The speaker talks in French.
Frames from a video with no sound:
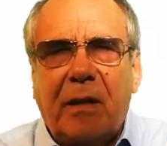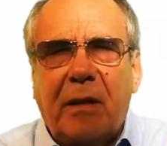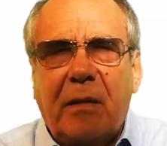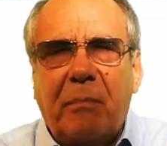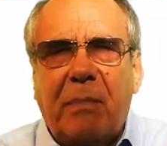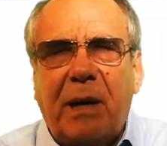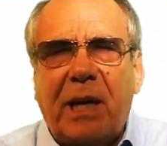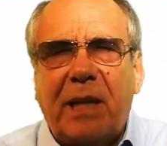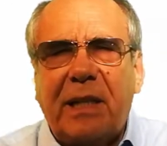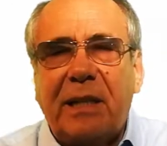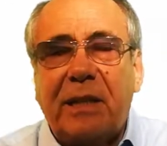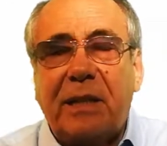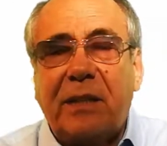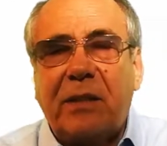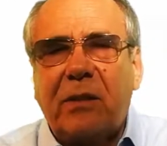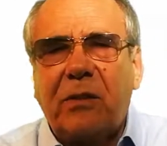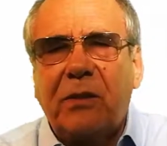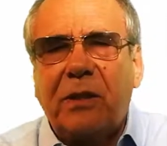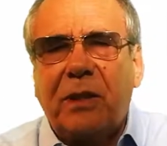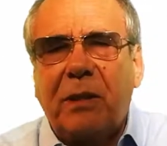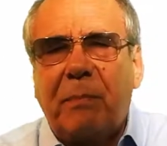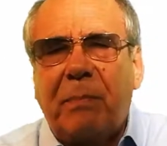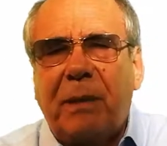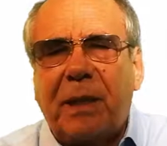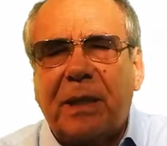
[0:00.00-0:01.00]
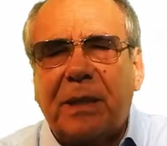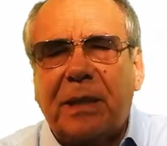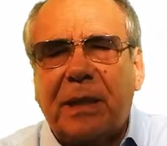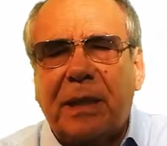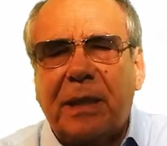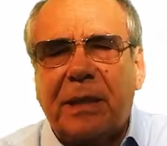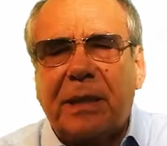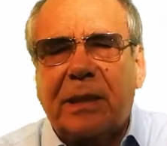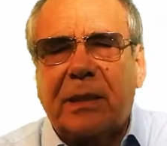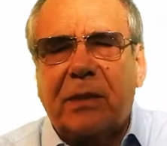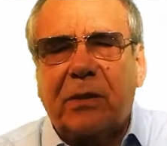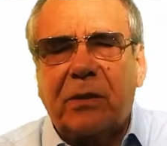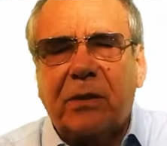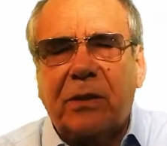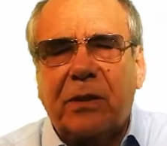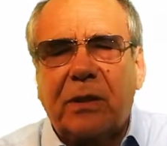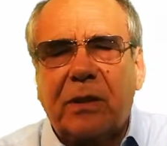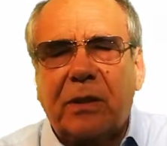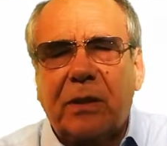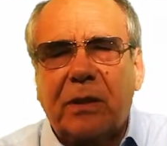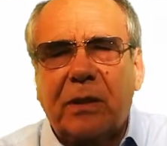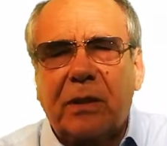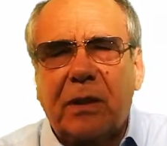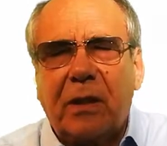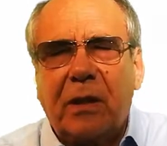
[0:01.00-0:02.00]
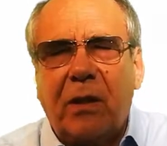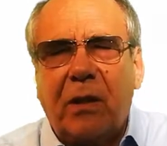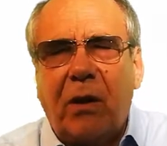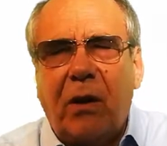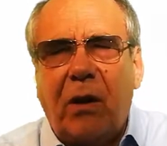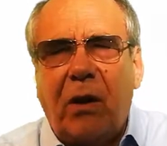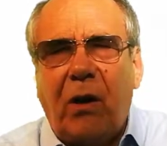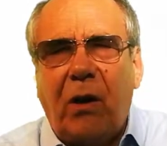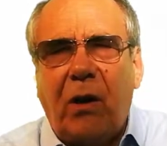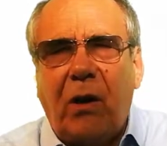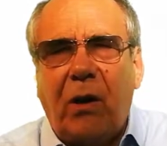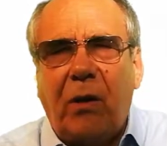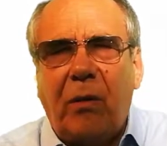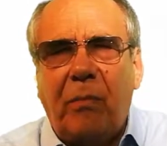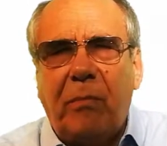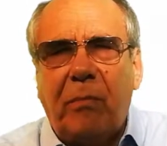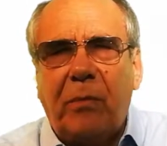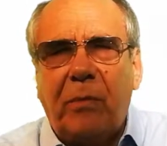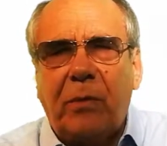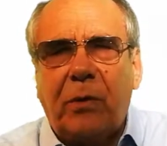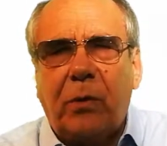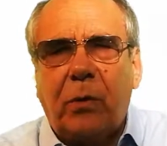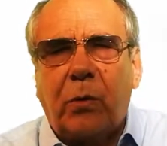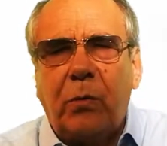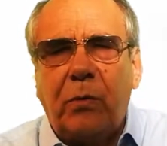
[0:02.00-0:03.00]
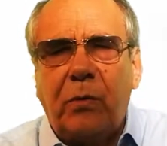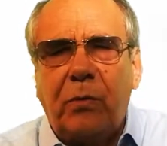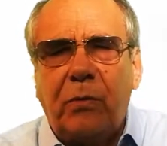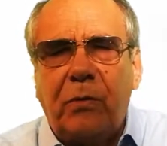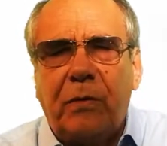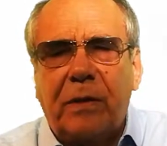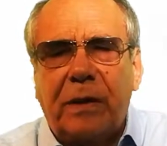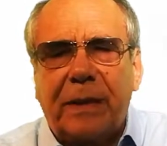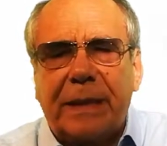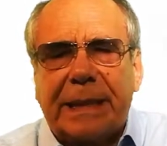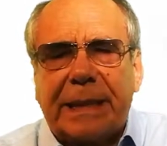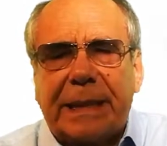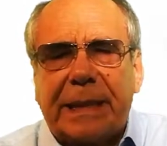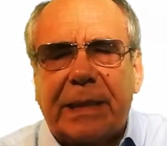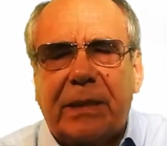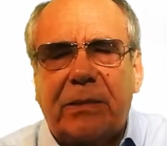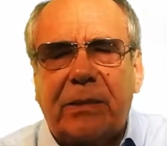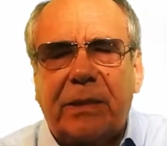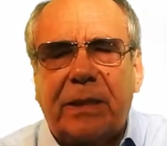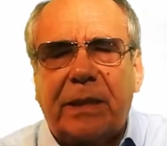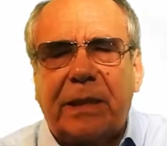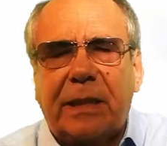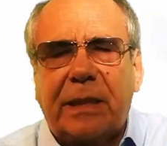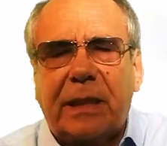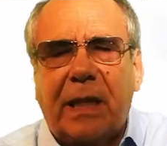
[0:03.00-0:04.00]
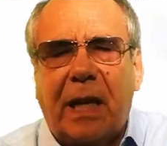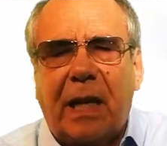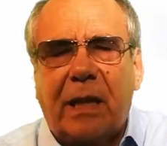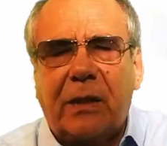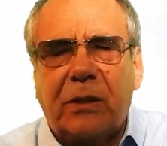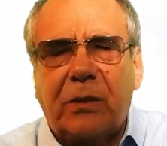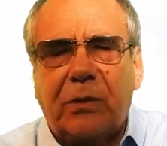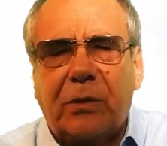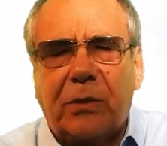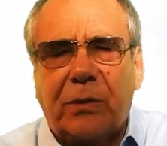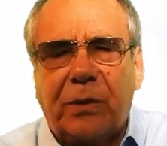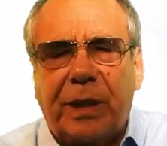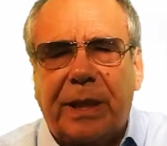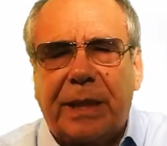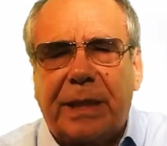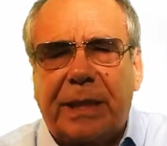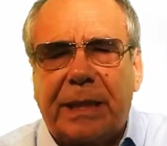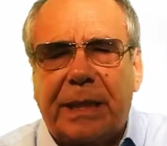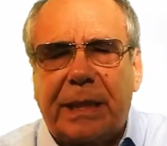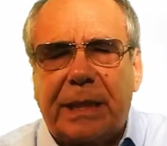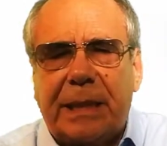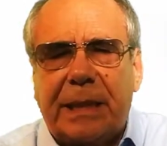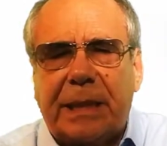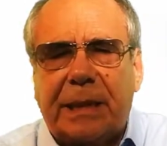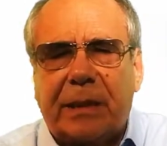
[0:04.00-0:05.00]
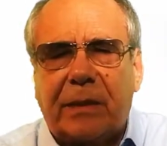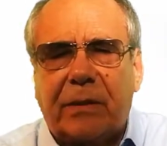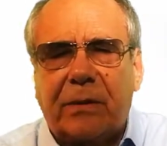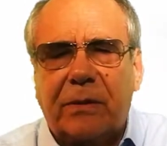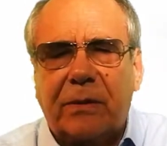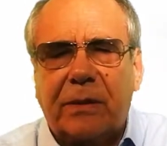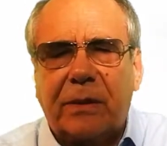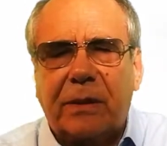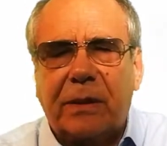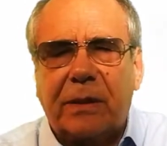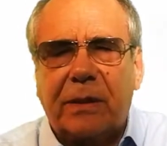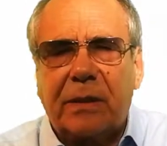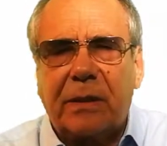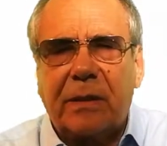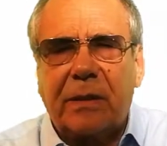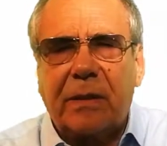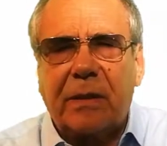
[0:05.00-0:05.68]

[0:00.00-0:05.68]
Par essence et par ses sens, l'homme trouve sens à son existence.